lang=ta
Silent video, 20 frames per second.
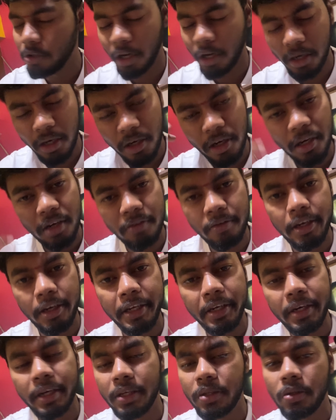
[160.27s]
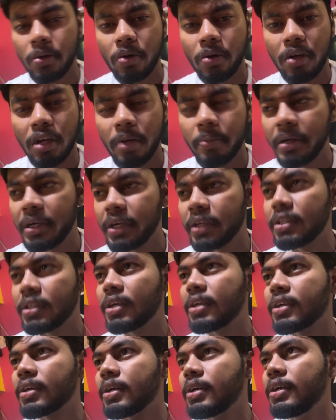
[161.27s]
என்னென்ன வழி கிடைக்குதோ எல்லாமே
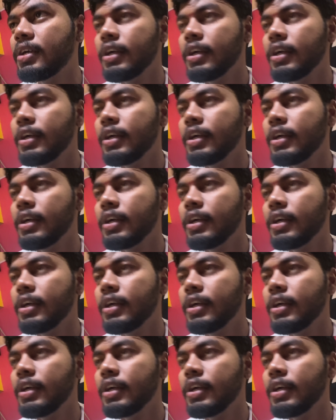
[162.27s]
எடுத்தாருங்க